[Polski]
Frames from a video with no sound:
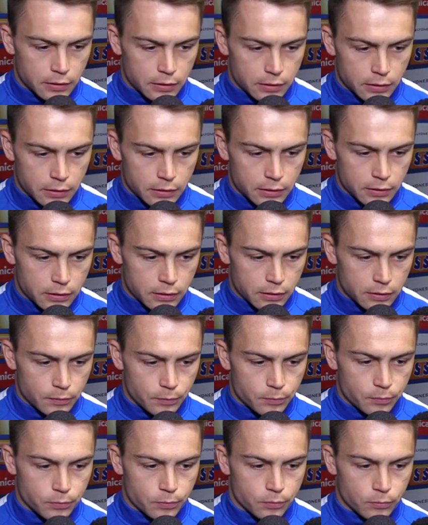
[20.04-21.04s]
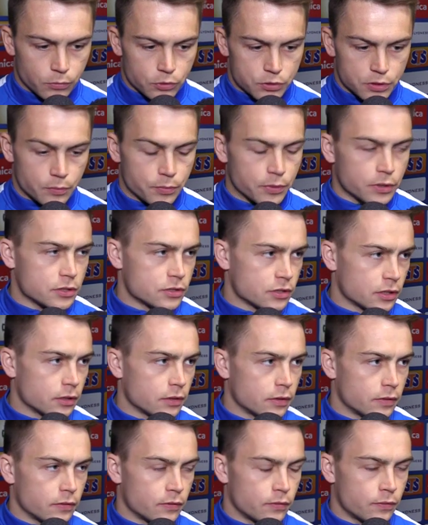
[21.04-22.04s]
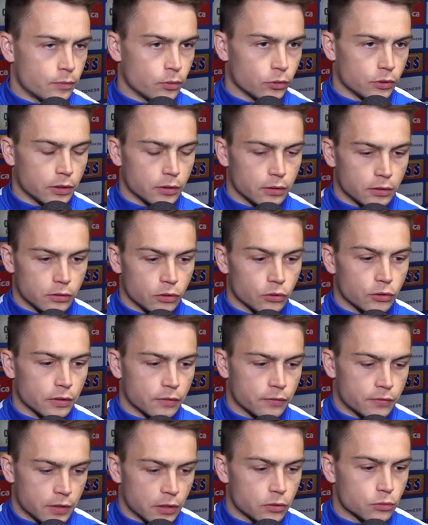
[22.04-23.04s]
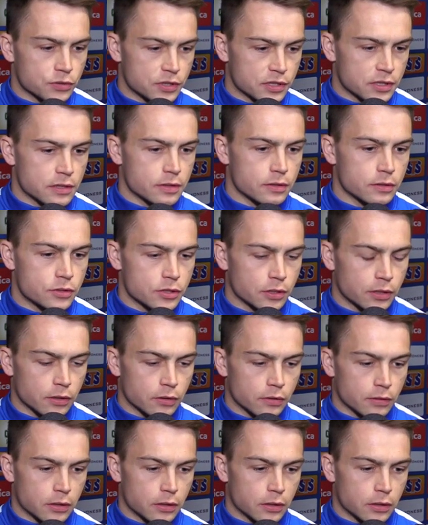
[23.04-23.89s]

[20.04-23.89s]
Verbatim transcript: e można powiedzieć, że po tej, do tej, w tej rundzie zasadniczej na,